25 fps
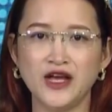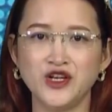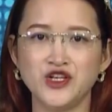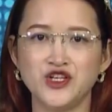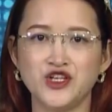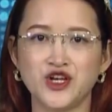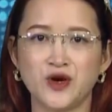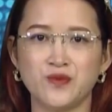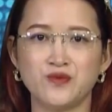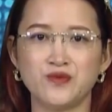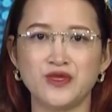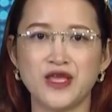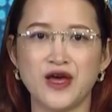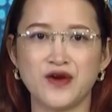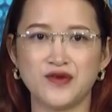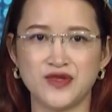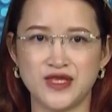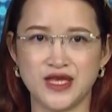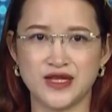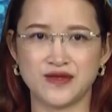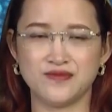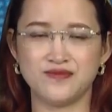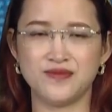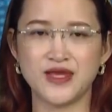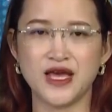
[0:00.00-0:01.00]
trong giao dịch
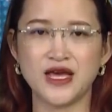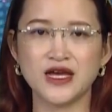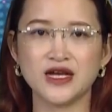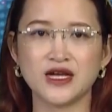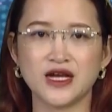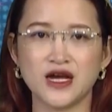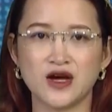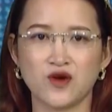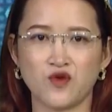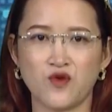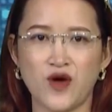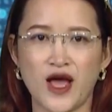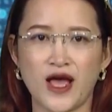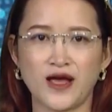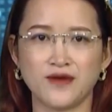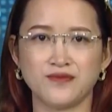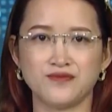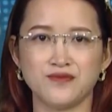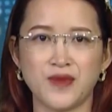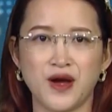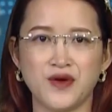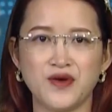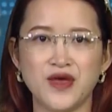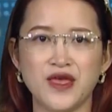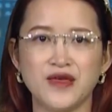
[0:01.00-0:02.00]
với cơ quan
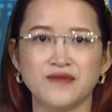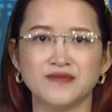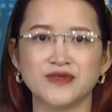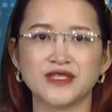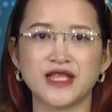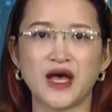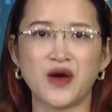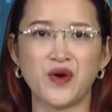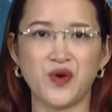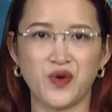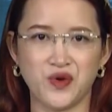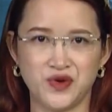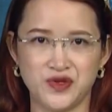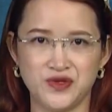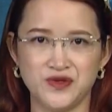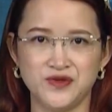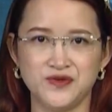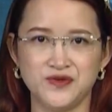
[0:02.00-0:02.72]
bảo hiểm xã hội.